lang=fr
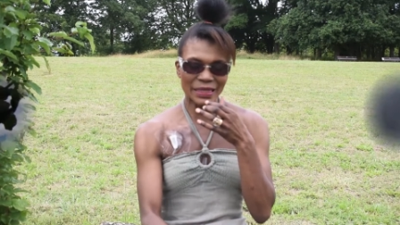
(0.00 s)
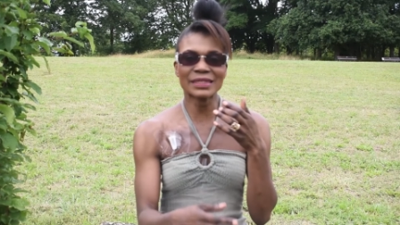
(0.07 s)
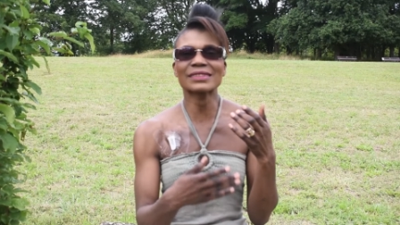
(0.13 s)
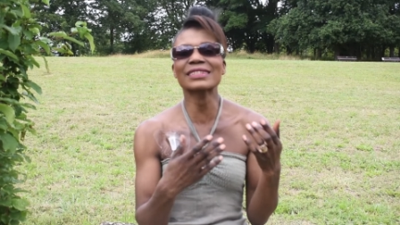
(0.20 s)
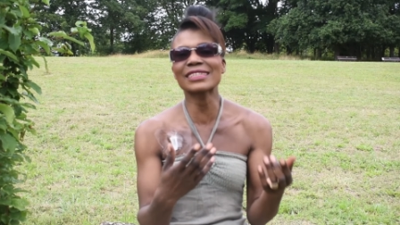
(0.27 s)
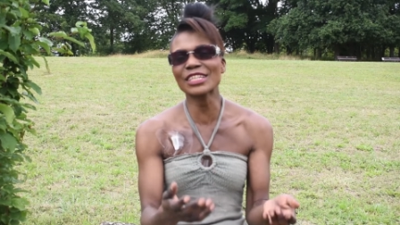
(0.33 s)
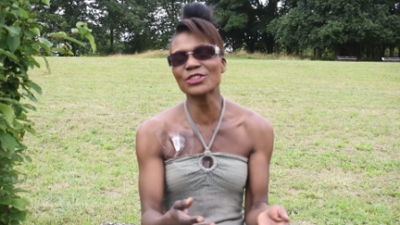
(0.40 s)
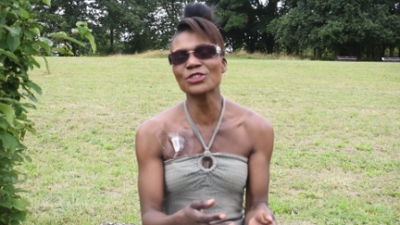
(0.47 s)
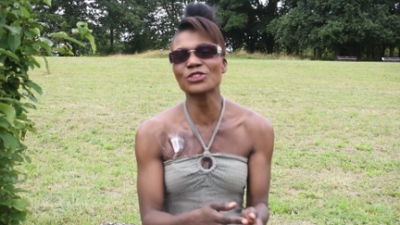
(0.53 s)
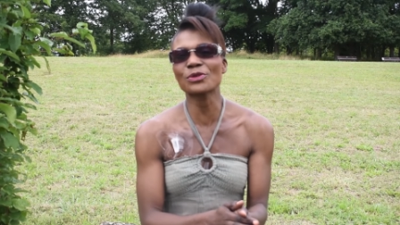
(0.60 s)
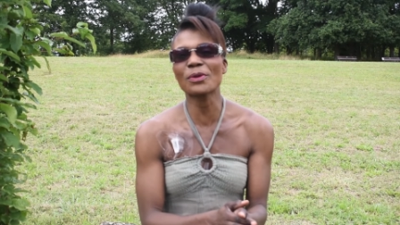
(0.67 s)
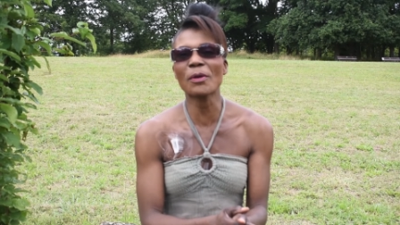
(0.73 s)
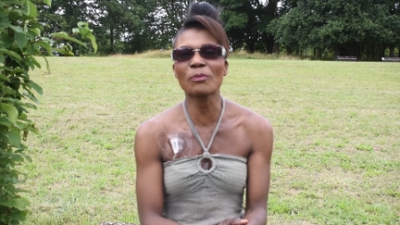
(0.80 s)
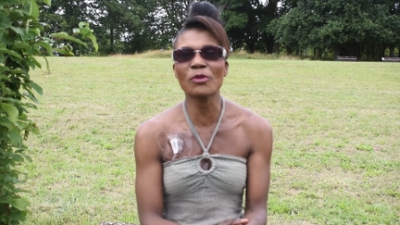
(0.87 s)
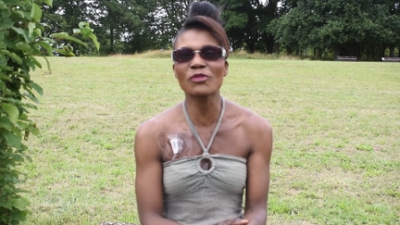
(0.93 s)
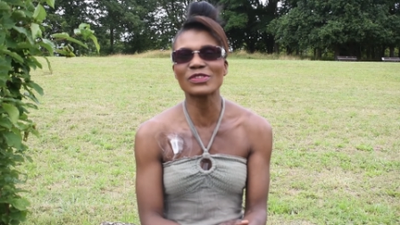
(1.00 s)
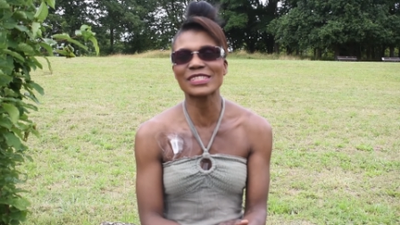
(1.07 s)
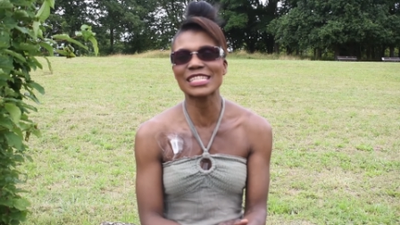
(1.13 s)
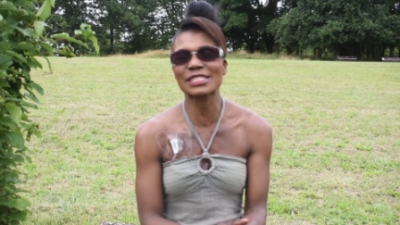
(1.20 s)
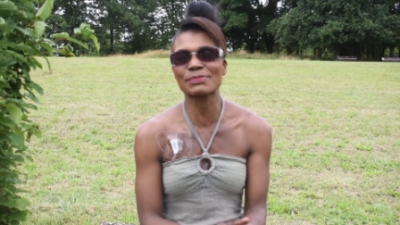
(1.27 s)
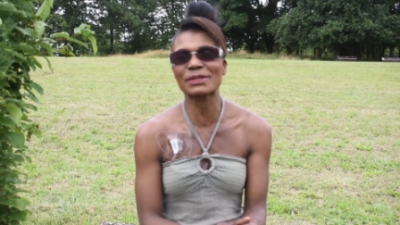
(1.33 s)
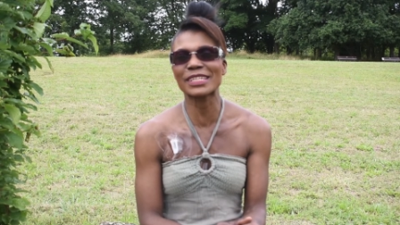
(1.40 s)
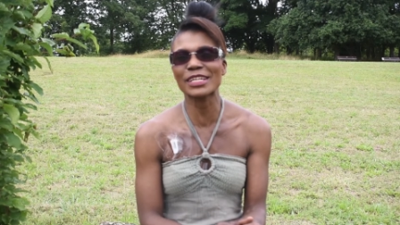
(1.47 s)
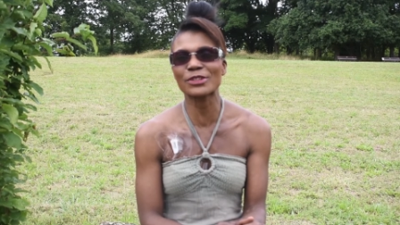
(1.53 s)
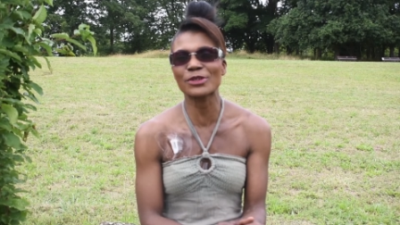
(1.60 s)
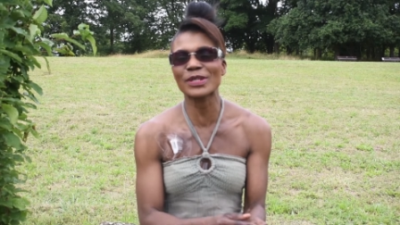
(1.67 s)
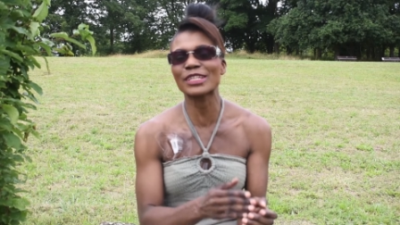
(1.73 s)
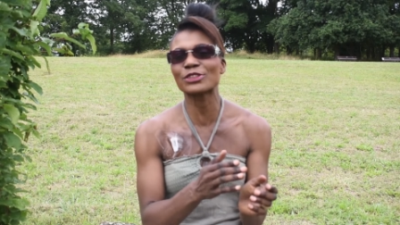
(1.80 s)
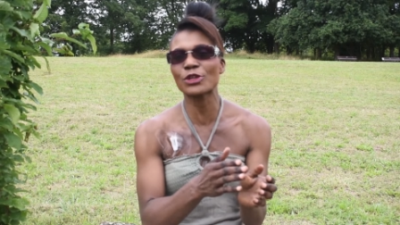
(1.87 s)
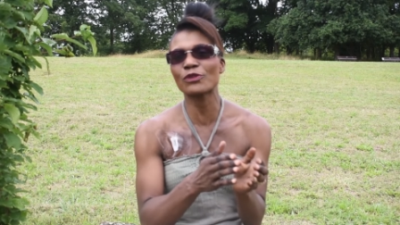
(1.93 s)
C'était justement pour vous expliquer que
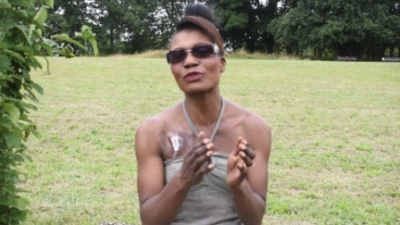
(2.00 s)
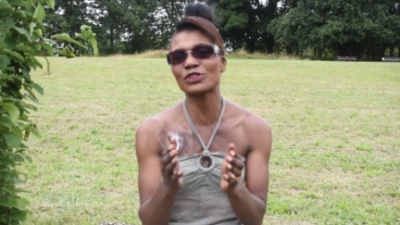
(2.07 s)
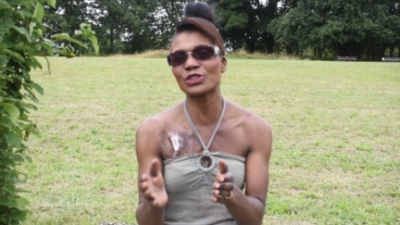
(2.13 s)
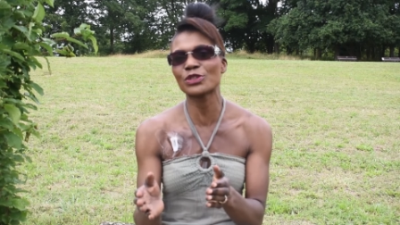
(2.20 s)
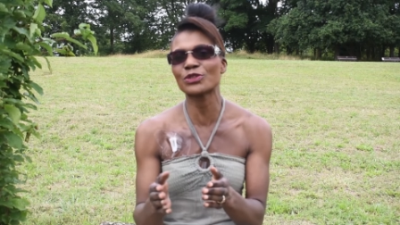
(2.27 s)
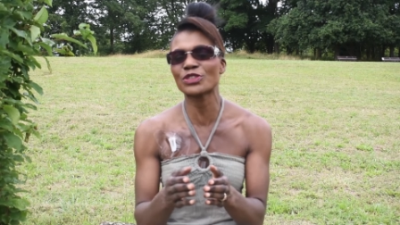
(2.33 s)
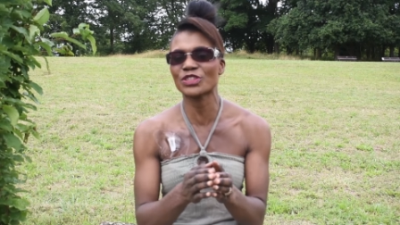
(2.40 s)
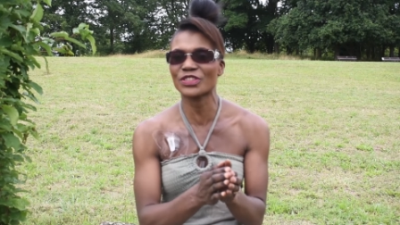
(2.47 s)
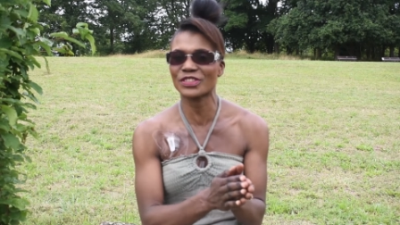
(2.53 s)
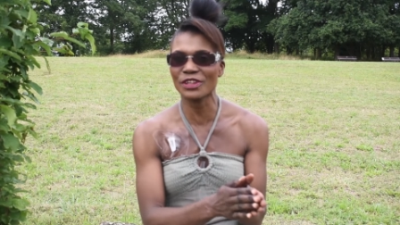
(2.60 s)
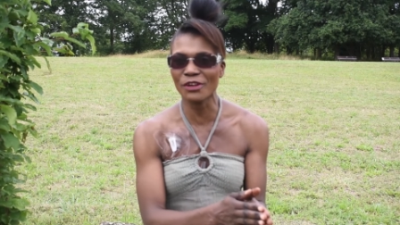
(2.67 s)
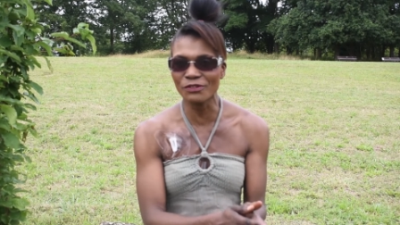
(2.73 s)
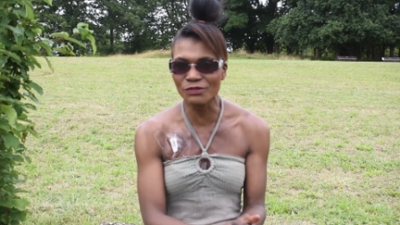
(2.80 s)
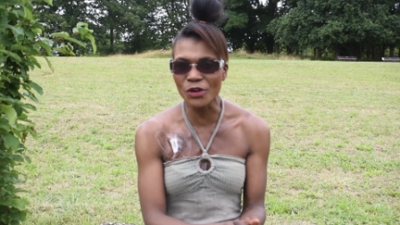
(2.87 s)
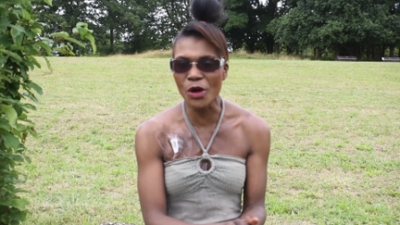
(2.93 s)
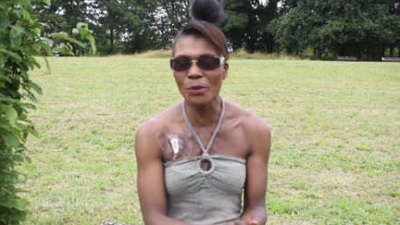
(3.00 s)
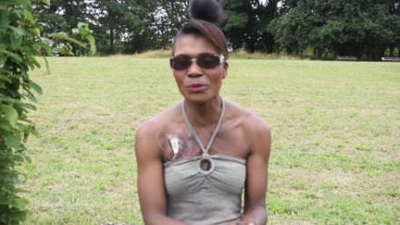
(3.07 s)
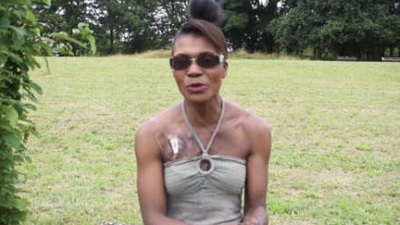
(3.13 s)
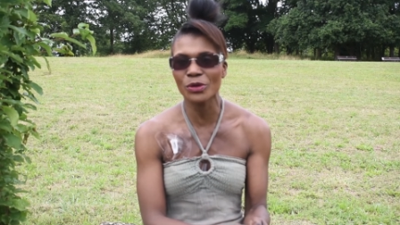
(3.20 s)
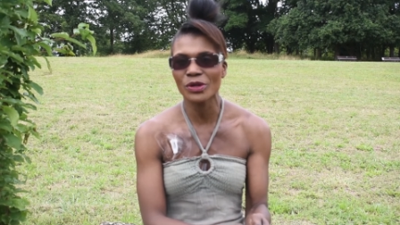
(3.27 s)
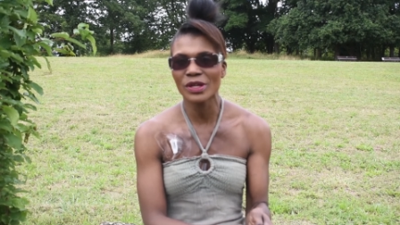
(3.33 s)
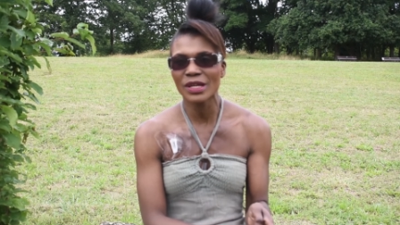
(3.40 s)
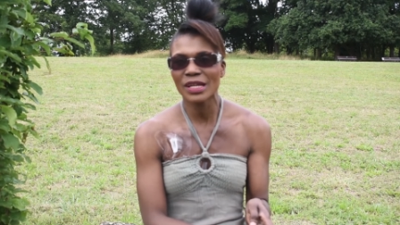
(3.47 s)
les deux vidéos j'étais en forme.